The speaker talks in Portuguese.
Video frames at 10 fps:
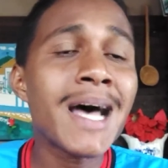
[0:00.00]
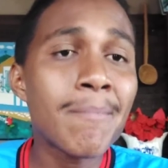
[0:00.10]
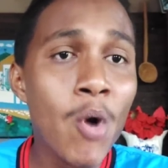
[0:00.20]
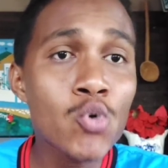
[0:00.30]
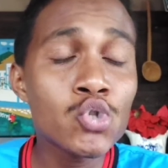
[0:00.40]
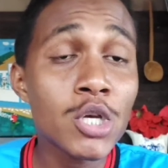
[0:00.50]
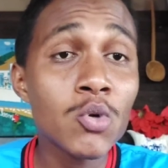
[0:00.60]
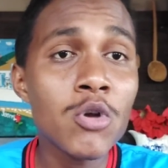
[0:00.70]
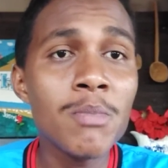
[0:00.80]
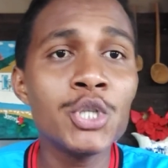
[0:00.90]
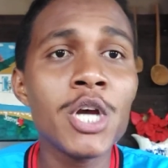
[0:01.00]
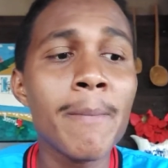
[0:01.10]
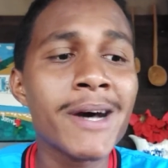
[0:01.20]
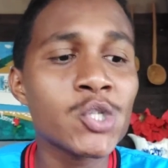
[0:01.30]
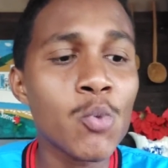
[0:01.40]
Na bolsa aí que o
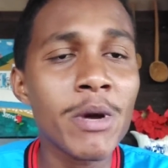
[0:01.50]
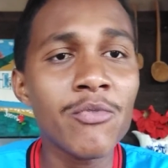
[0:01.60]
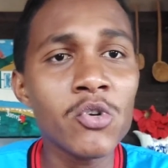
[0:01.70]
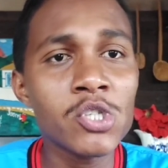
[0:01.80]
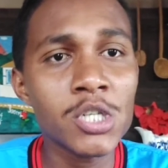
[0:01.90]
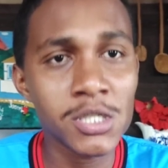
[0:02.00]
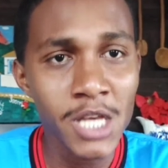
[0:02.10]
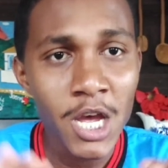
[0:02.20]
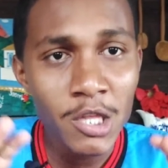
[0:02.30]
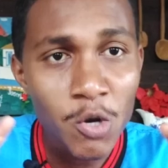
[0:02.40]
IBGE passou para vocês.